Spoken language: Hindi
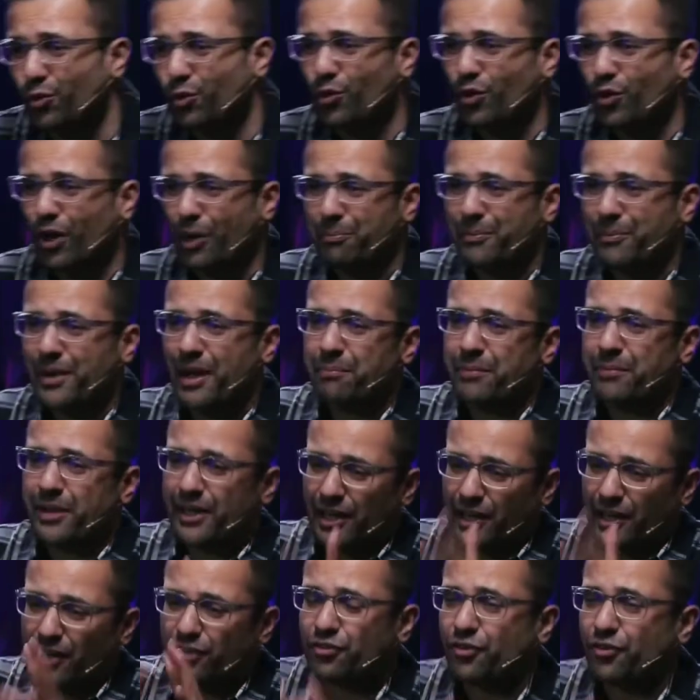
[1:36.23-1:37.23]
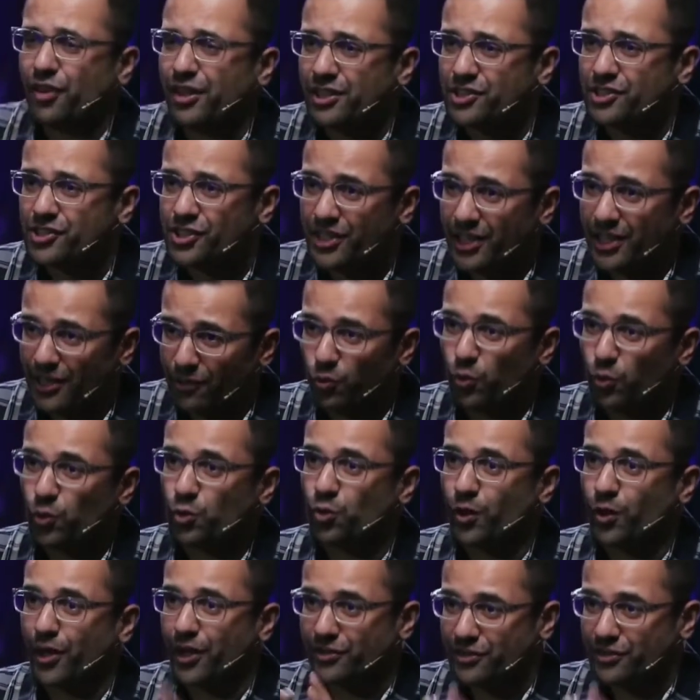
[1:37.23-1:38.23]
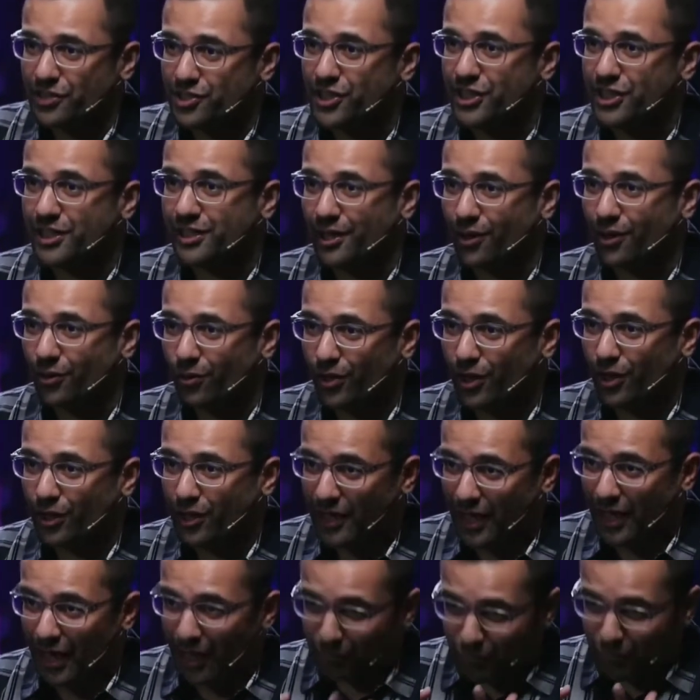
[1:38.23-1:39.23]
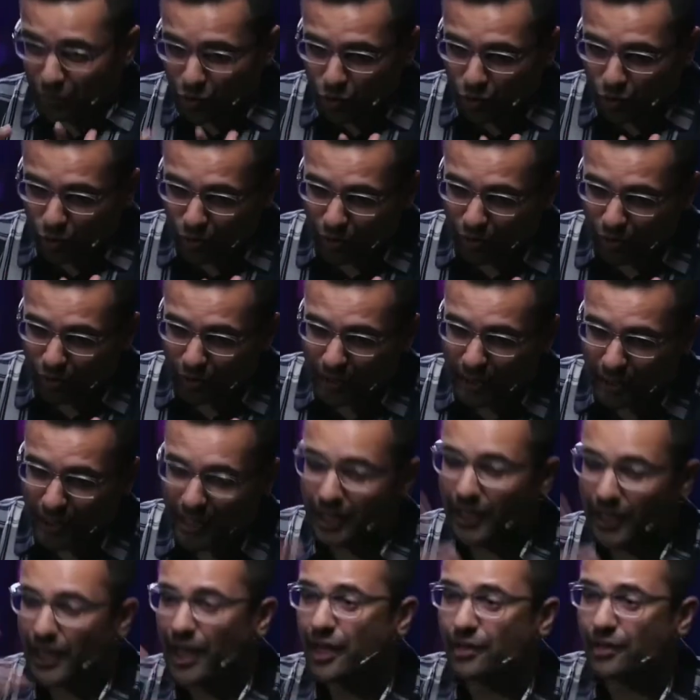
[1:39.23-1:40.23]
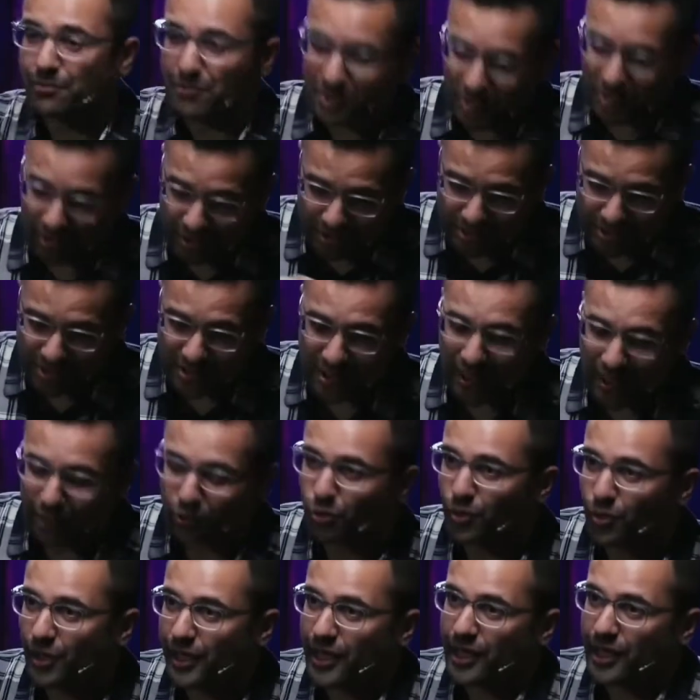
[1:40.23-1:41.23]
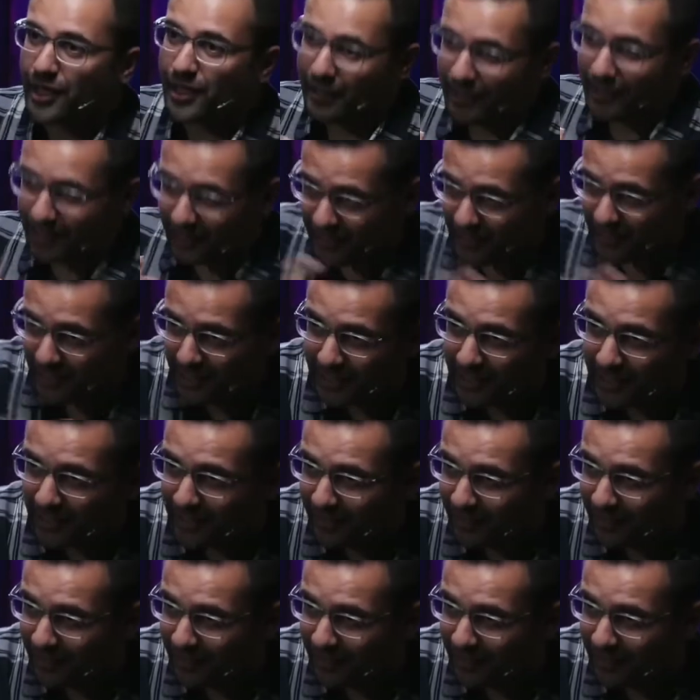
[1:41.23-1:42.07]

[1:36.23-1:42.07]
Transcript: वो अपने आप में एक अलग स्ट्रेटजी है वो उनको अलग से सीखना होगा कि अब जो एक लाख में से दस हज़ार तो गया इधर